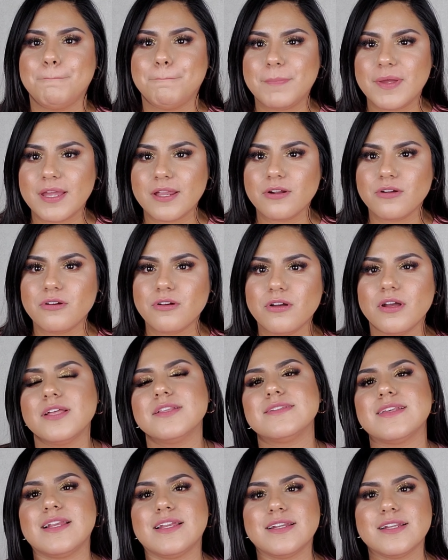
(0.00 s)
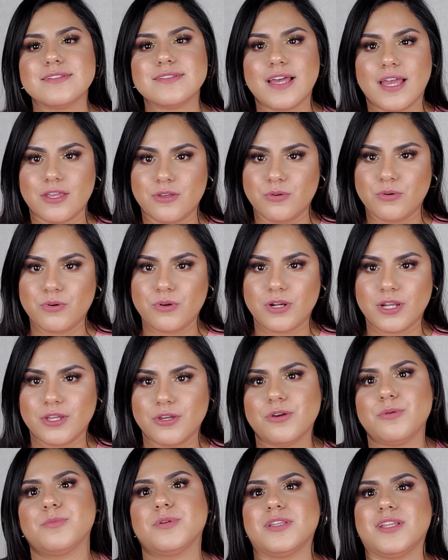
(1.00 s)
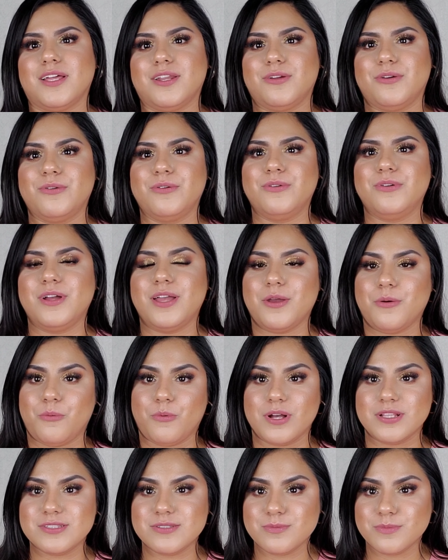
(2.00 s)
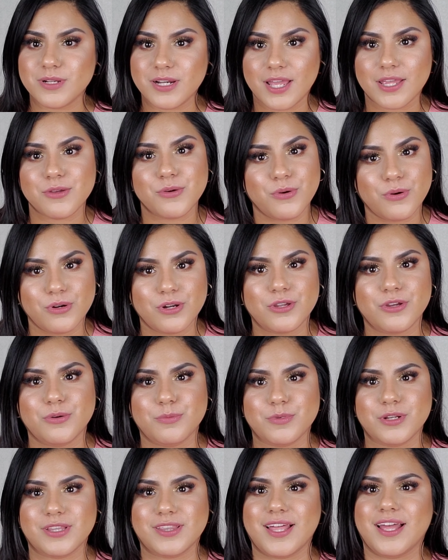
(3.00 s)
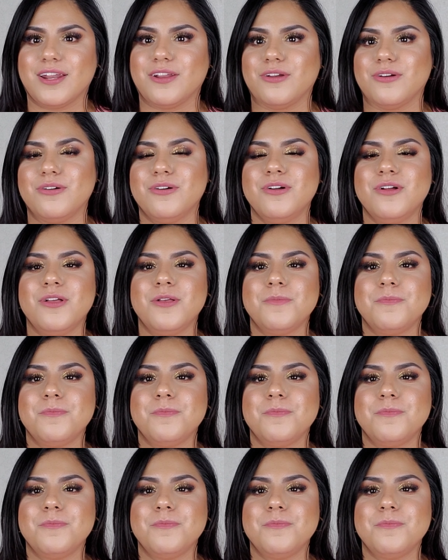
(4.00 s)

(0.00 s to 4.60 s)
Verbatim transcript: Pero en Salinas hay un colegio comunitario, en Watsonville hay un colegio comunitario.